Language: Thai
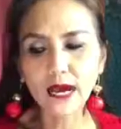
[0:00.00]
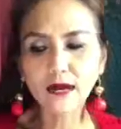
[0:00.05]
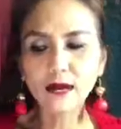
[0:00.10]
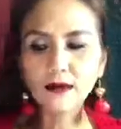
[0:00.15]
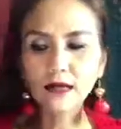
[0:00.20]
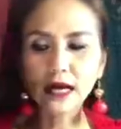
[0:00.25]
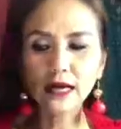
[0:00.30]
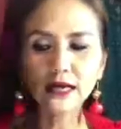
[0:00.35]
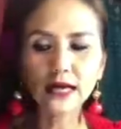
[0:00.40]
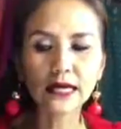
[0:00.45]
ง
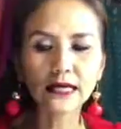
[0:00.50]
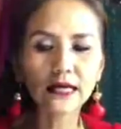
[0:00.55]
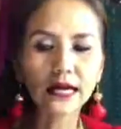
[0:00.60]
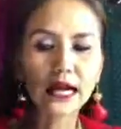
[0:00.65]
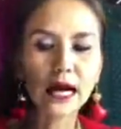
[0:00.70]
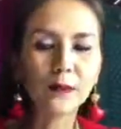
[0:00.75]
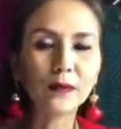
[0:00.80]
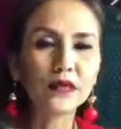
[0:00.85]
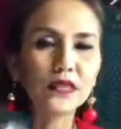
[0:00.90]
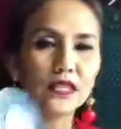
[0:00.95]
ข้างในต
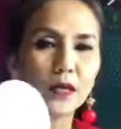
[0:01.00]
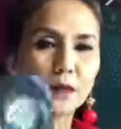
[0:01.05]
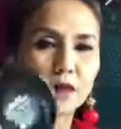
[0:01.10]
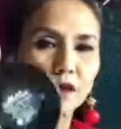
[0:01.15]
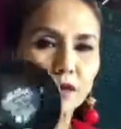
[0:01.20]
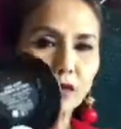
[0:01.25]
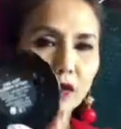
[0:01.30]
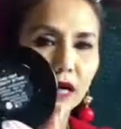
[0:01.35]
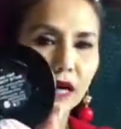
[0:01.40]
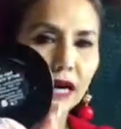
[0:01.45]
ลับนี้จะมี
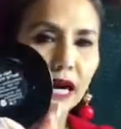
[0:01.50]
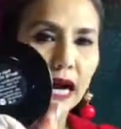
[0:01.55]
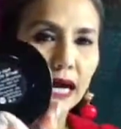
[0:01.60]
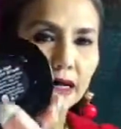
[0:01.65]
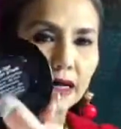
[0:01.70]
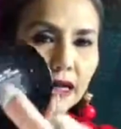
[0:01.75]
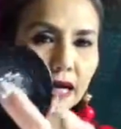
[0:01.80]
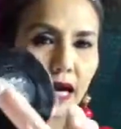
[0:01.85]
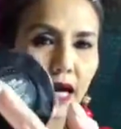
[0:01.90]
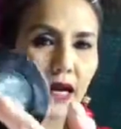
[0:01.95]
สูญอากาศ
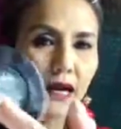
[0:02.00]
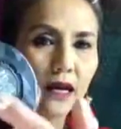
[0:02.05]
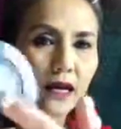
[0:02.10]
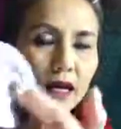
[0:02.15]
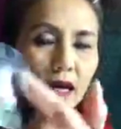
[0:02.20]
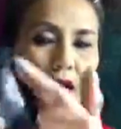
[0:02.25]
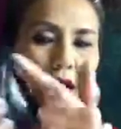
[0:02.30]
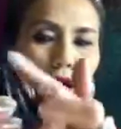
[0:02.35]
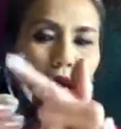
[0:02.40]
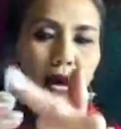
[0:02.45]
นะคะ
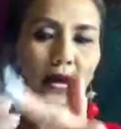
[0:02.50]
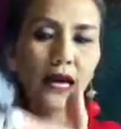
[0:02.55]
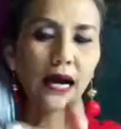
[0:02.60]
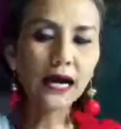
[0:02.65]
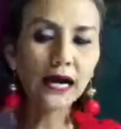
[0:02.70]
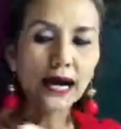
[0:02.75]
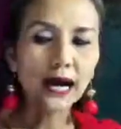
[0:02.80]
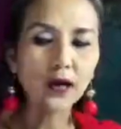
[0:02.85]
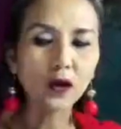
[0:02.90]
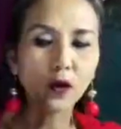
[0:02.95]
ให้อา
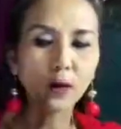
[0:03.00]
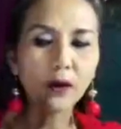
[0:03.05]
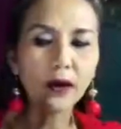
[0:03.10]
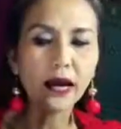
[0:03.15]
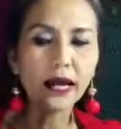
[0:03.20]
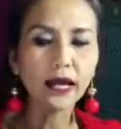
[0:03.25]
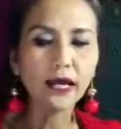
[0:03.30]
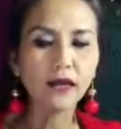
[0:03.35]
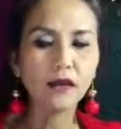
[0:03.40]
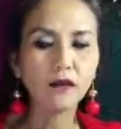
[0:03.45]
กาศออกไป
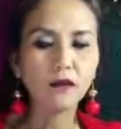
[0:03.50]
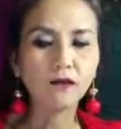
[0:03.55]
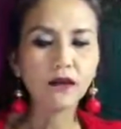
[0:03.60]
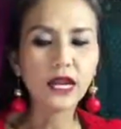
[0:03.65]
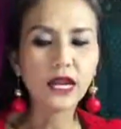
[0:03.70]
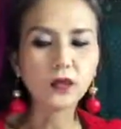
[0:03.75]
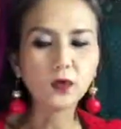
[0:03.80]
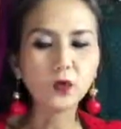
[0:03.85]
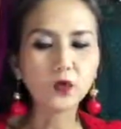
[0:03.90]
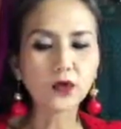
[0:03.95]
เว
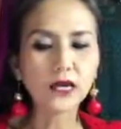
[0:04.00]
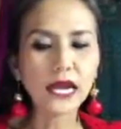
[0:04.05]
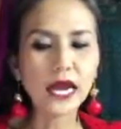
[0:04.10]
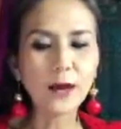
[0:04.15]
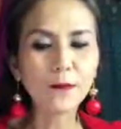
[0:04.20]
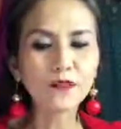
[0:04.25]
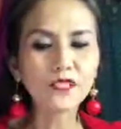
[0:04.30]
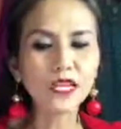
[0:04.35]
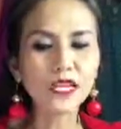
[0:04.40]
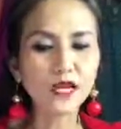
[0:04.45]
ลาถูก
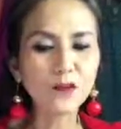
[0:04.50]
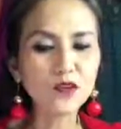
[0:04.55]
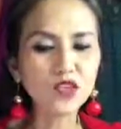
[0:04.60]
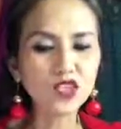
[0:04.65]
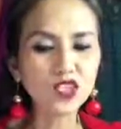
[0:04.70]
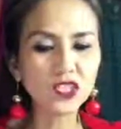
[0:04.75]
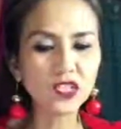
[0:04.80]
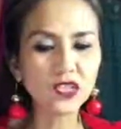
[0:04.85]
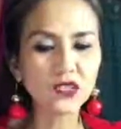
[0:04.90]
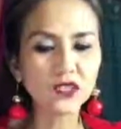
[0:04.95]
น้ำจะได้ไม่
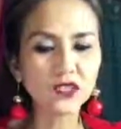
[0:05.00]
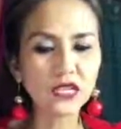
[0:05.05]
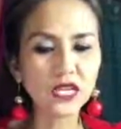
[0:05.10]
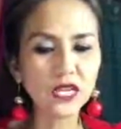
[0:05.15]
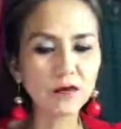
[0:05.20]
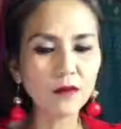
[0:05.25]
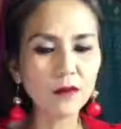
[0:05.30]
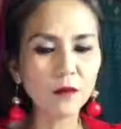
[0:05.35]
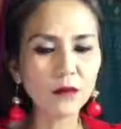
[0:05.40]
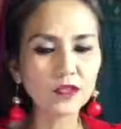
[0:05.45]
ชื้นจะ
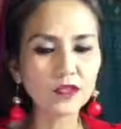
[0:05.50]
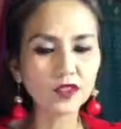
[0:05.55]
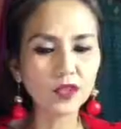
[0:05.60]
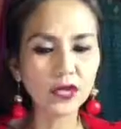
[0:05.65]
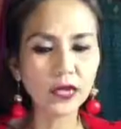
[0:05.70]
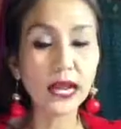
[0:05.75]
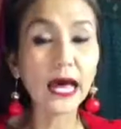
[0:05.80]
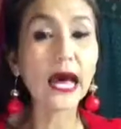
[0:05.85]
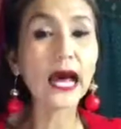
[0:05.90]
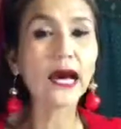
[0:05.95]
ได้ไม่เป็นเชื้
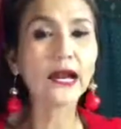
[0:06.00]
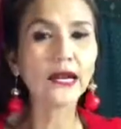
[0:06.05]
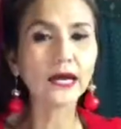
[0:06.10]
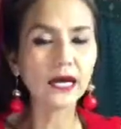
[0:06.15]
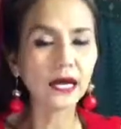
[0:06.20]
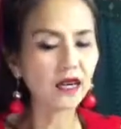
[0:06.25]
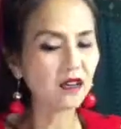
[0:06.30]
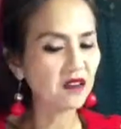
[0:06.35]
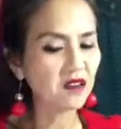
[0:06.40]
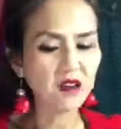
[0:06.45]
อรานะ
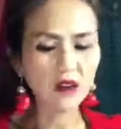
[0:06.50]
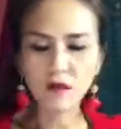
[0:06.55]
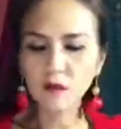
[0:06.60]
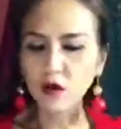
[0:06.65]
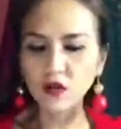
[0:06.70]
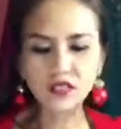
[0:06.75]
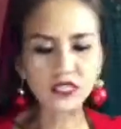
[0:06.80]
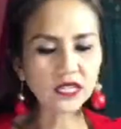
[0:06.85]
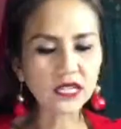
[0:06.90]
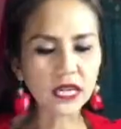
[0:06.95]
คะ เพ
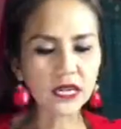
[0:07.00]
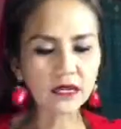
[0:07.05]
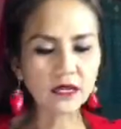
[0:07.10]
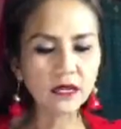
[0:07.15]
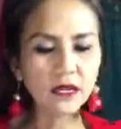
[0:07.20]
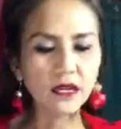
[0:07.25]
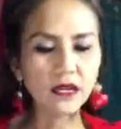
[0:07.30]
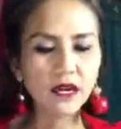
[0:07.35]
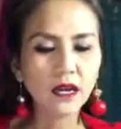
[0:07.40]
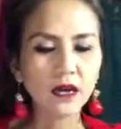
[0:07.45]
ราะฉะนั้น
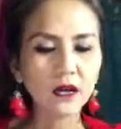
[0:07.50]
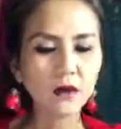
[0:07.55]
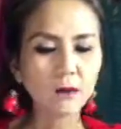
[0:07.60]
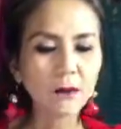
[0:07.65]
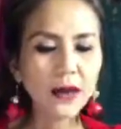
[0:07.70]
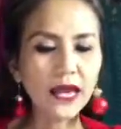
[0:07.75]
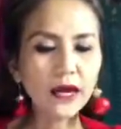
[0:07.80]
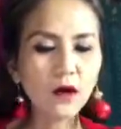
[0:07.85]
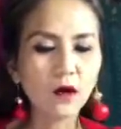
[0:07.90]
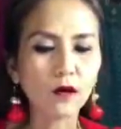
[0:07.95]

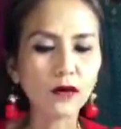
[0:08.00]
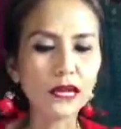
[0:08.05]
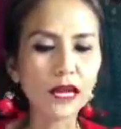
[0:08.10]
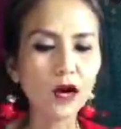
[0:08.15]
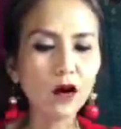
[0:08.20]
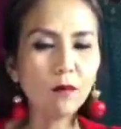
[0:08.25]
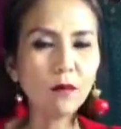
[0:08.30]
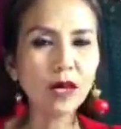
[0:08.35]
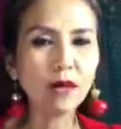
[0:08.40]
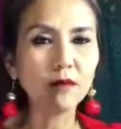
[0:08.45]
แป้งของเรา
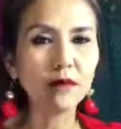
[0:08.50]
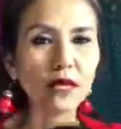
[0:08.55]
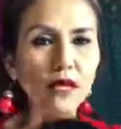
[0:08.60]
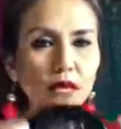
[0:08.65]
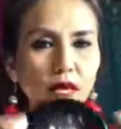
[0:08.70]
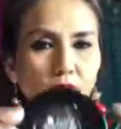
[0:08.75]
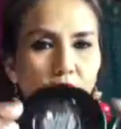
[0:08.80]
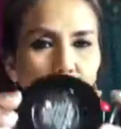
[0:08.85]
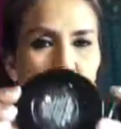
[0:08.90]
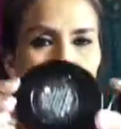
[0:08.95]
ไม่มี
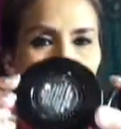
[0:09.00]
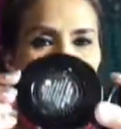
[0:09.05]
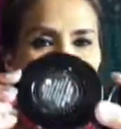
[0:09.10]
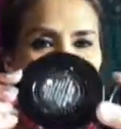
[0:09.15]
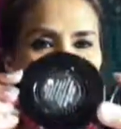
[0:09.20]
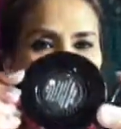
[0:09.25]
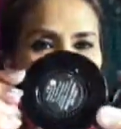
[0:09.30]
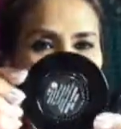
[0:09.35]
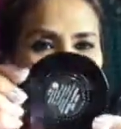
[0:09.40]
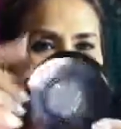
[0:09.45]

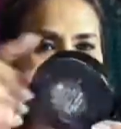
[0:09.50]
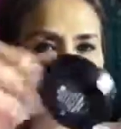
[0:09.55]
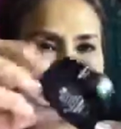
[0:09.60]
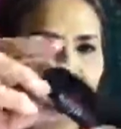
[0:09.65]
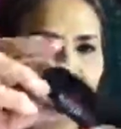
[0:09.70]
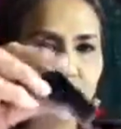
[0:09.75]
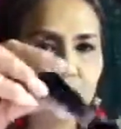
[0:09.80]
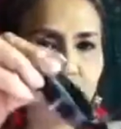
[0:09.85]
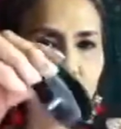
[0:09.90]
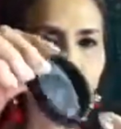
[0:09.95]
เห็นไหมถ้า